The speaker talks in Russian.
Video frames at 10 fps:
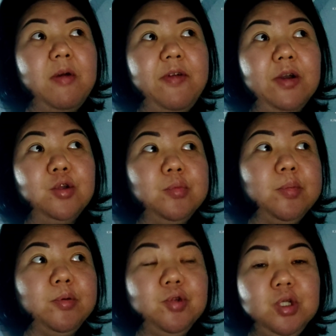а по факту
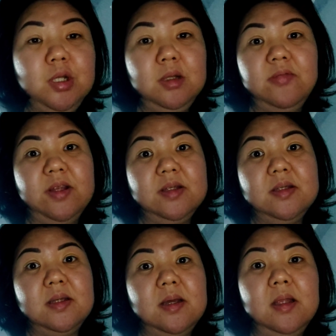мы получили
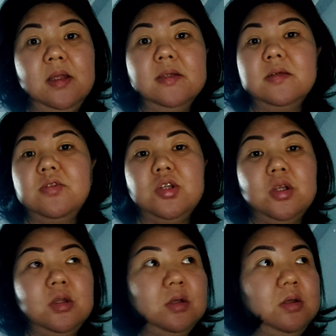20 заданий
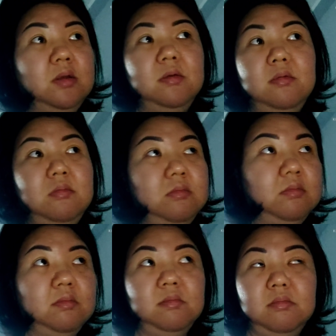
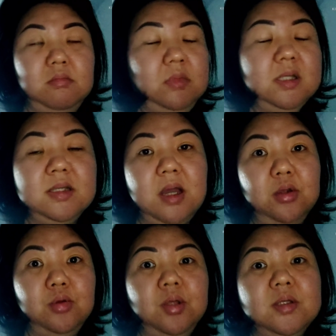совершенно не
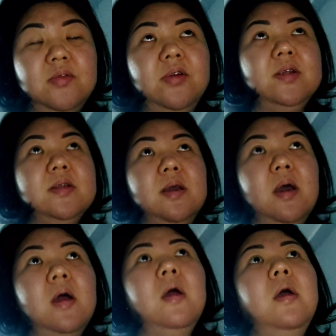знаю турецкого
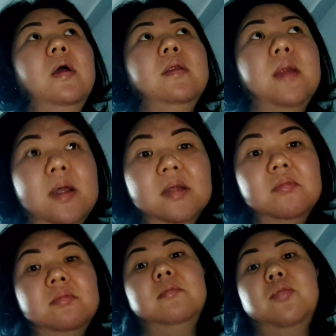языка, на
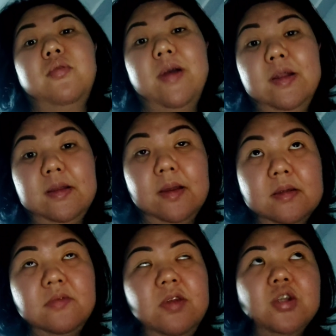дом буквально на
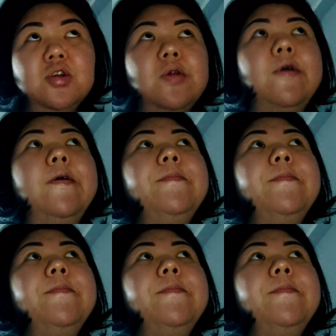один вечер.